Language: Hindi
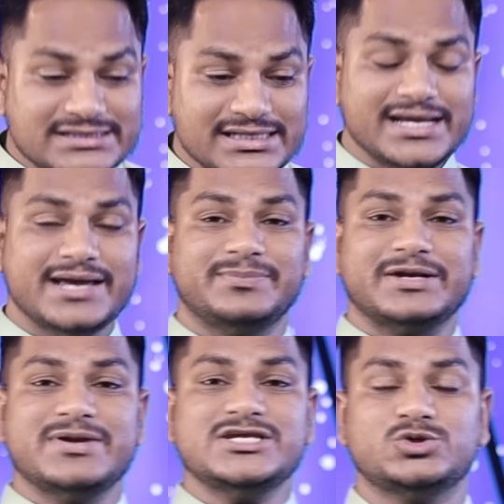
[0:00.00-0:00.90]
इसलिए
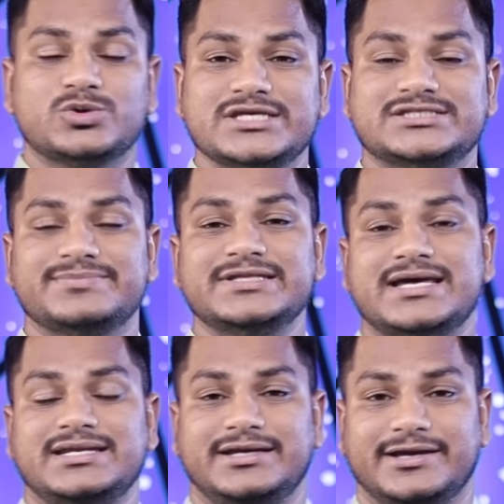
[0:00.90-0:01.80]
परमेश्वर की
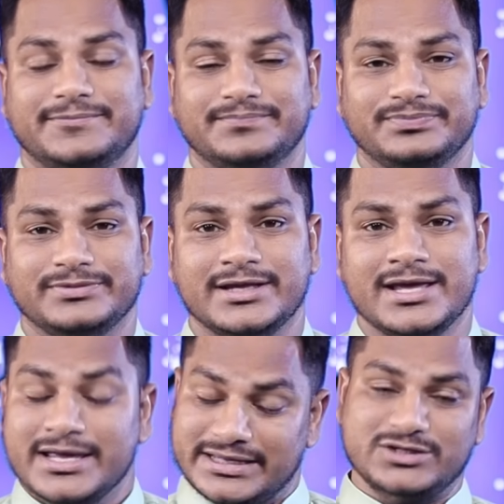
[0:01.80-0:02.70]
जिम्मेदारी है
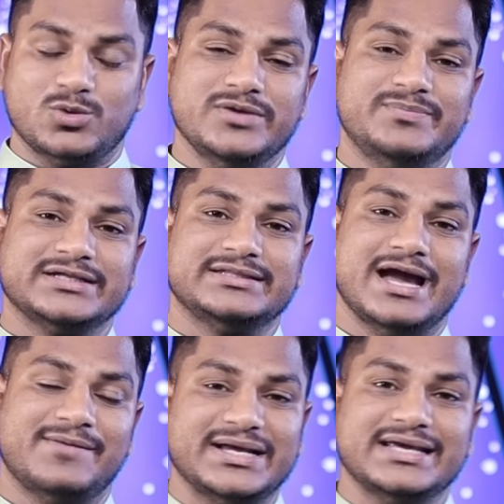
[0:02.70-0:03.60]
यदि कोई
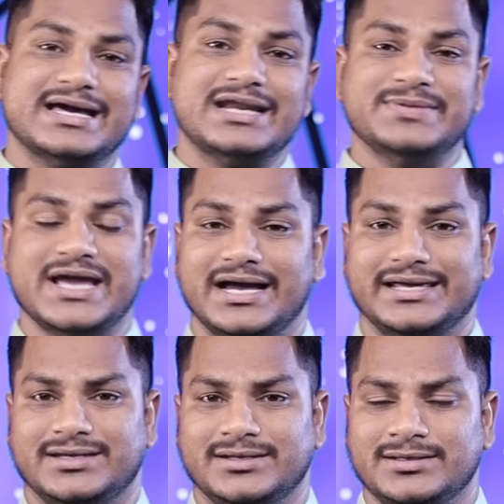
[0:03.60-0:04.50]
व्यक्ति हमारे घर में
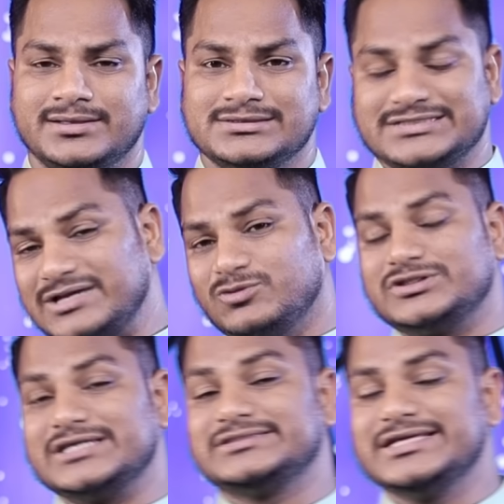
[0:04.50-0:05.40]
आए चाहे वो
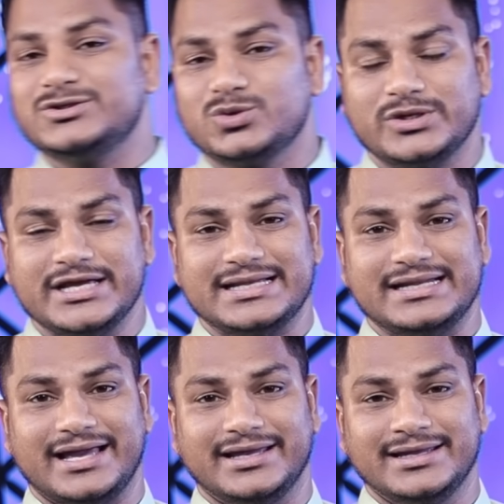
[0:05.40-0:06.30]
दस दिन रुकने के
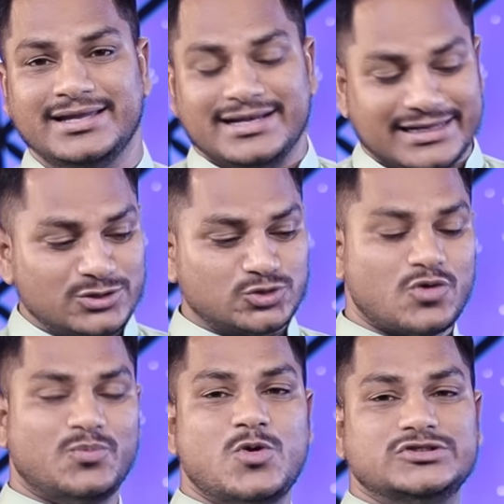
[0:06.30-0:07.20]
लिए आए लेकिन
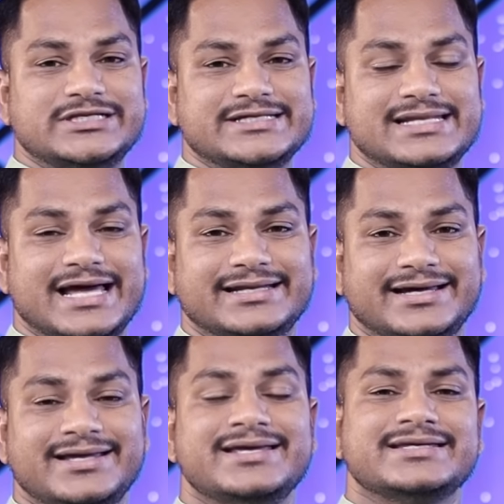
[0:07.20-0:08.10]
उसको भोजन
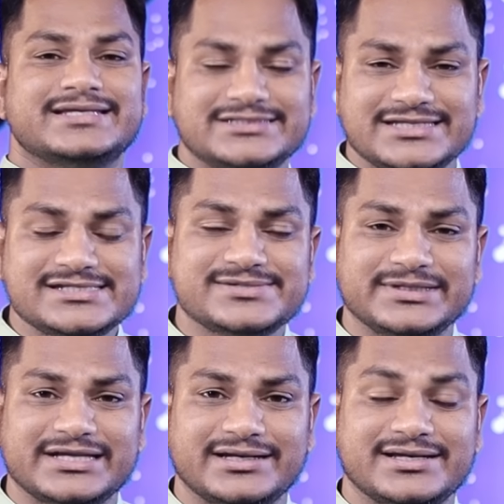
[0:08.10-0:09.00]
खिलाना किसकी
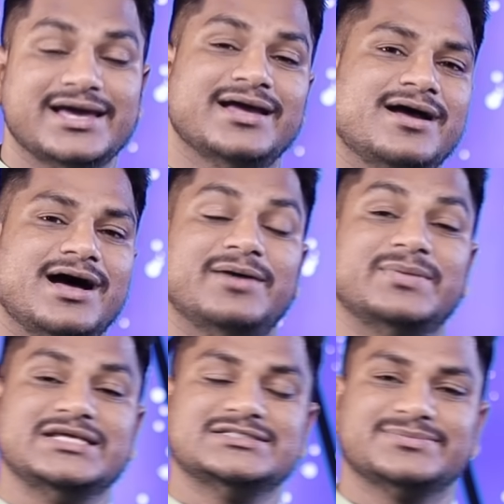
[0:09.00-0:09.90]
जिम्मेदारी है
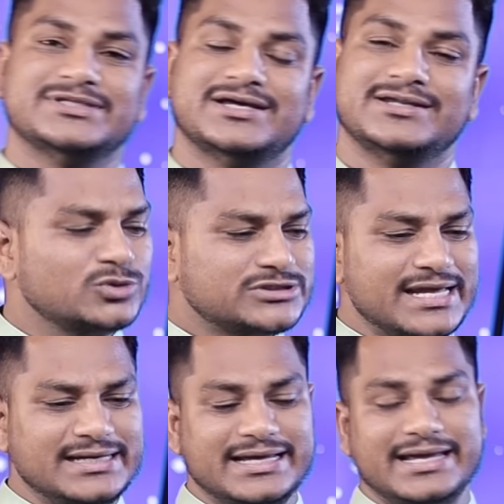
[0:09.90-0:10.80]
हमारी जिम्मेदारी
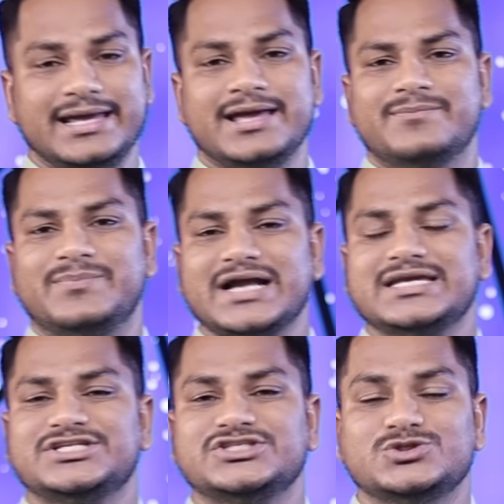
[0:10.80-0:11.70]
उसके लिए
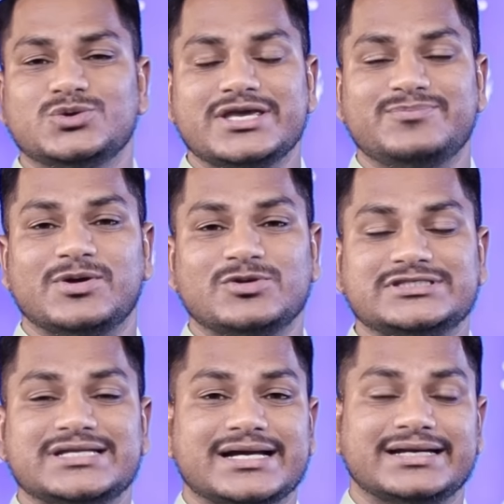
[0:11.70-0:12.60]
बाकी चीजों की
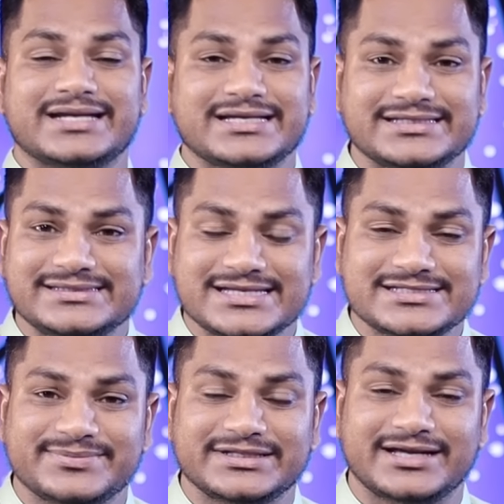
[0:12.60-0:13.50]
व्यवस्था करना किसकी
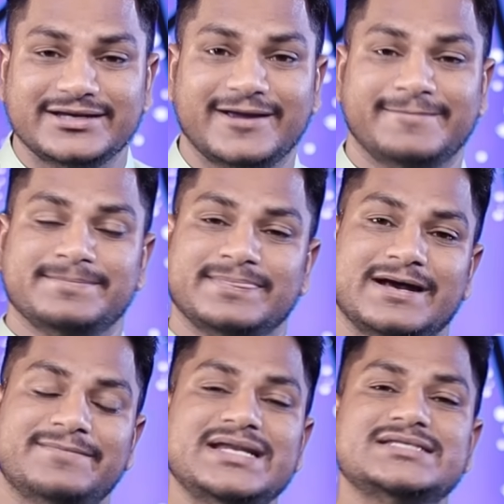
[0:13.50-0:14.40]
जिम्मेदारी है
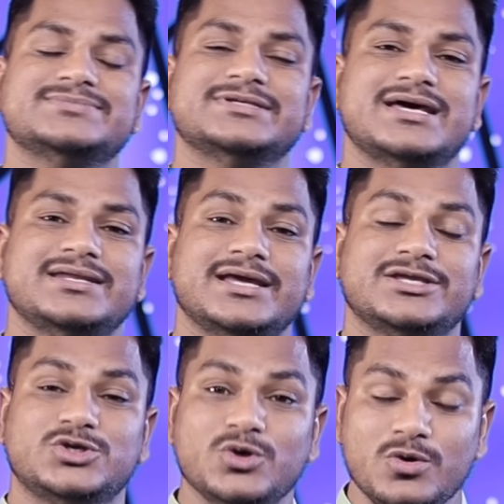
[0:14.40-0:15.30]
हमारी जिम्मेदारी
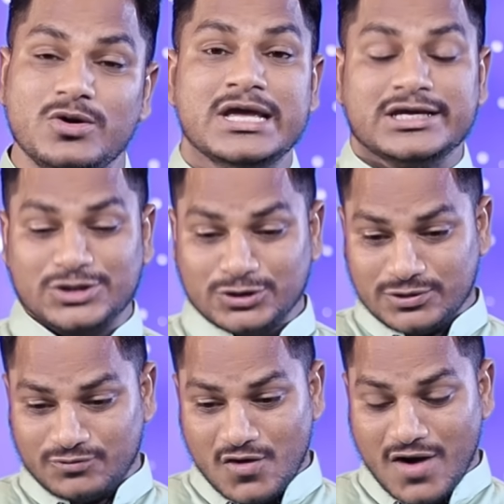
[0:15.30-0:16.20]
है क्यों
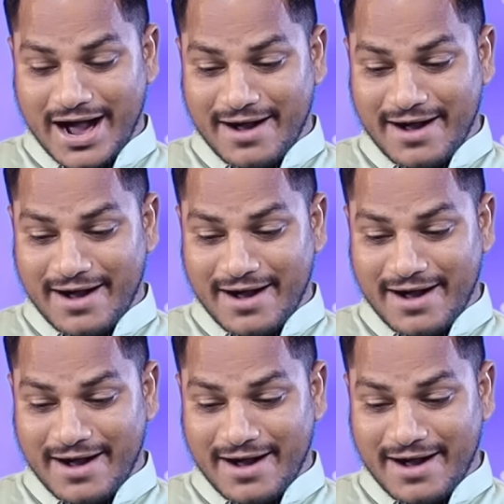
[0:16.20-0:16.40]
क्योंकि वो